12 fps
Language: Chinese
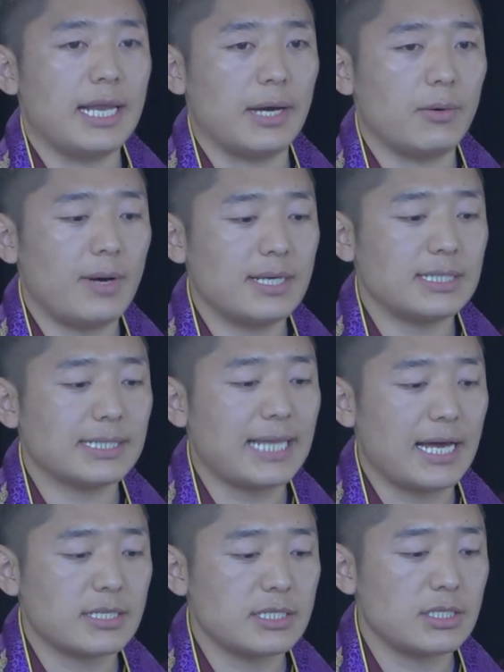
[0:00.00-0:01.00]
莲花生
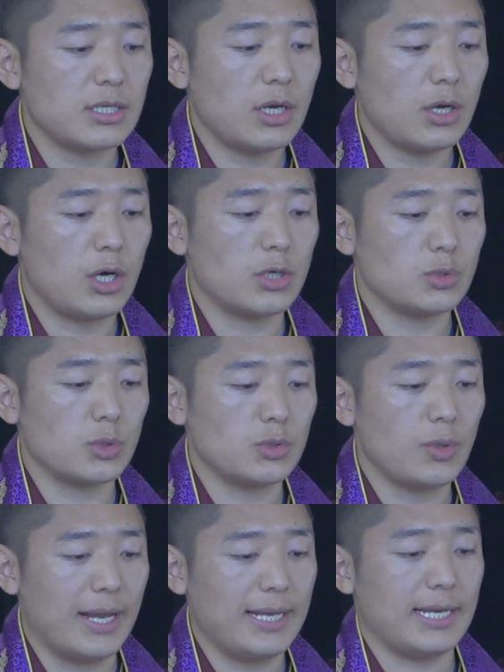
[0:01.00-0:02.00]
大师呃所
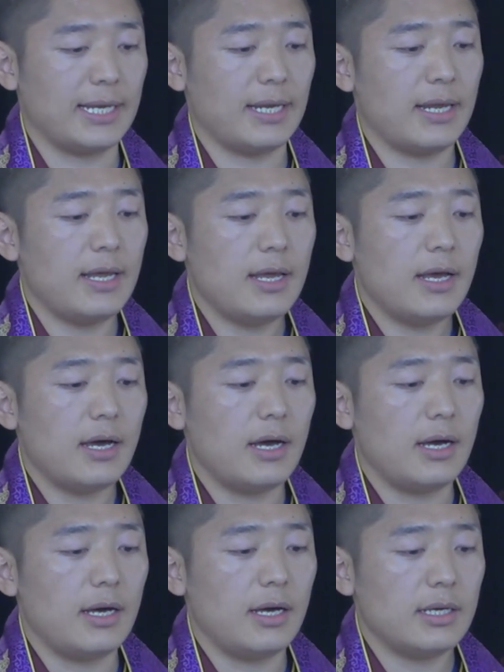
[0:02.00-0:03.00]
传理，
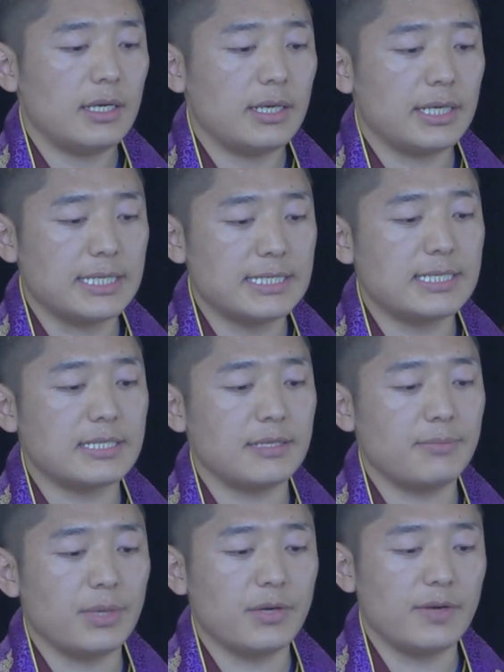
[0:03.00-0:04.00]
呃，言辞
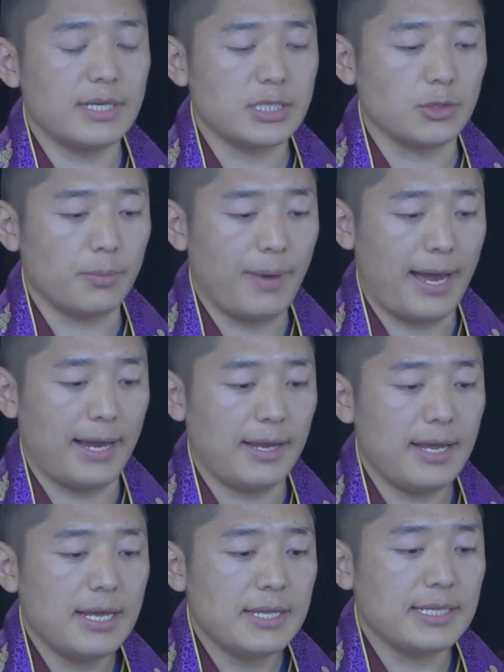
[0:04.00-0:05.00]
名为九派。
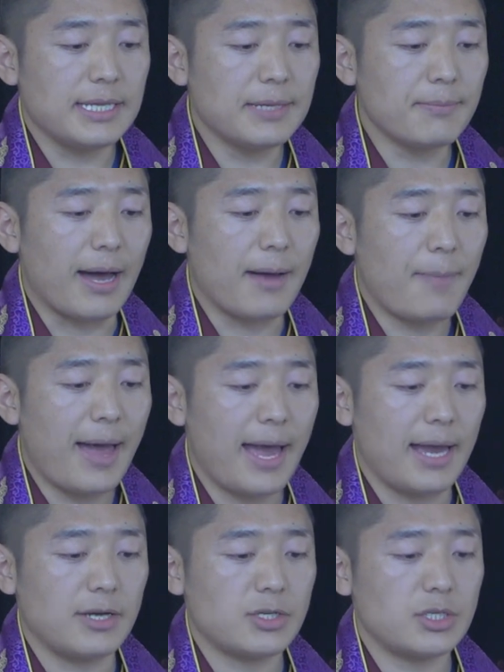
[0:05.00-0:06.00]
宁玛
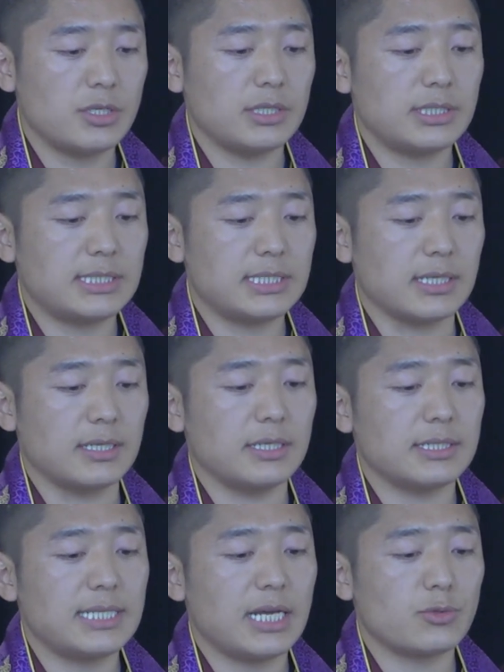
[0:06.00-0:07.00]
派是整
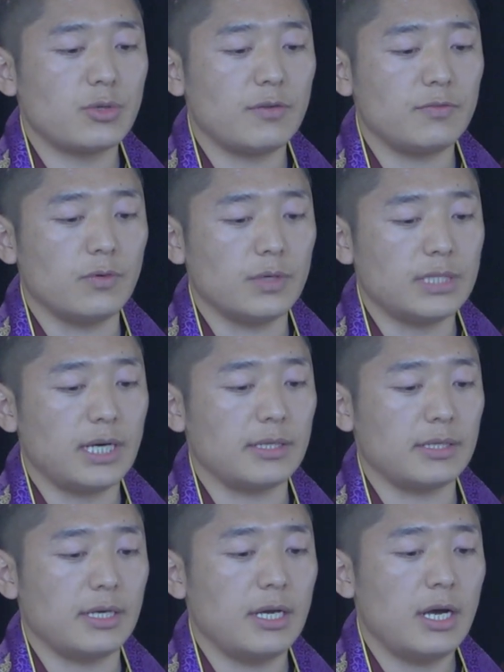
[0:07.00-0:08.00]
个藏传佛教
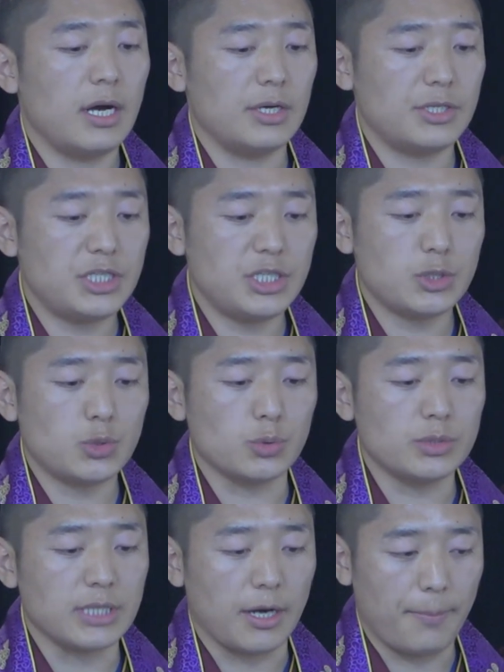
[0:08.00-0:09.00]
的呃基
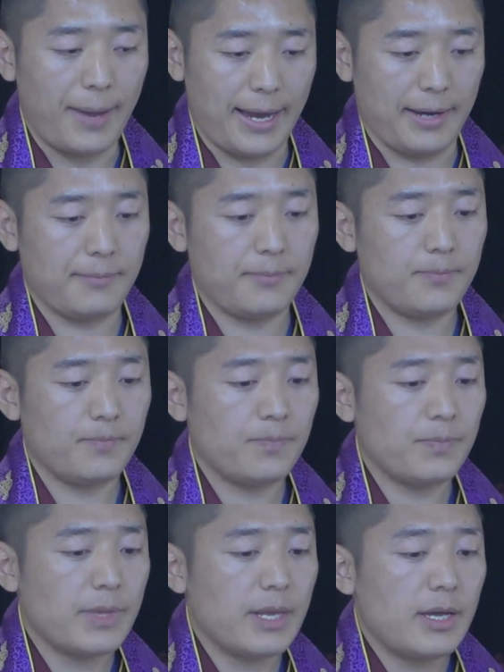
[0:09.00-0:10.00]
础教派，
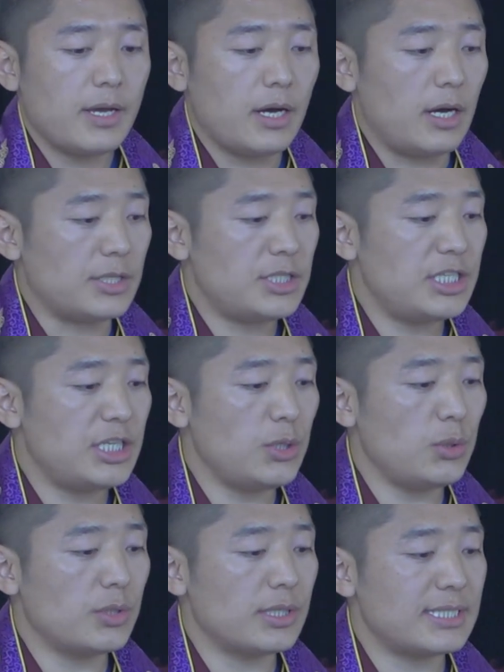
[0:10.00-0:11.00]
呃，其
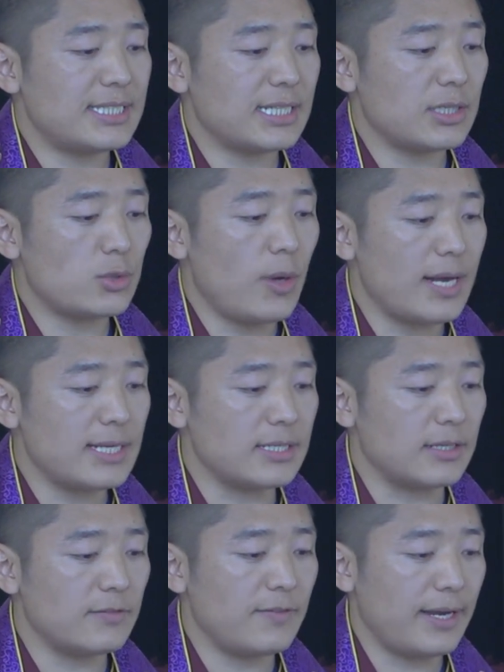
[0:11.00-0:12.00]
余的四个传
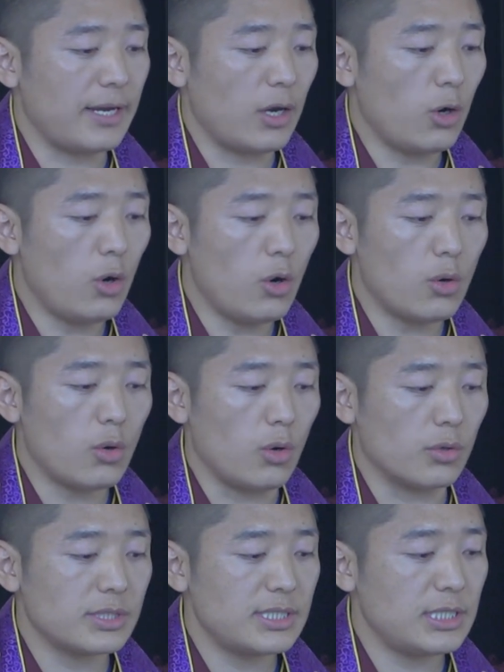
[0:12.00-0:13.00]
承为后
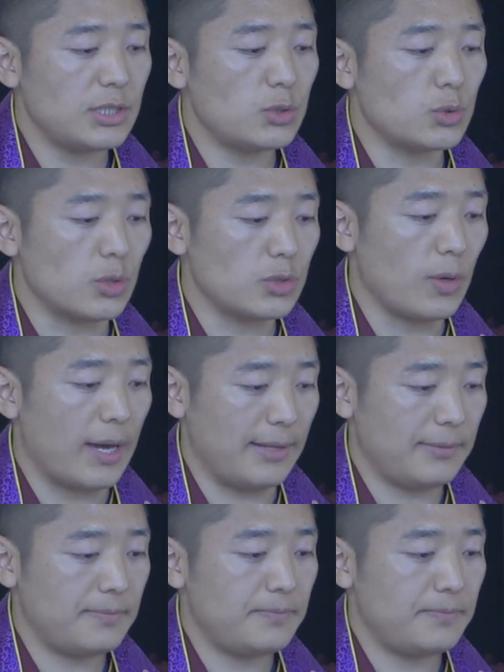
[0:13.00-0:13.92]
弘期所传。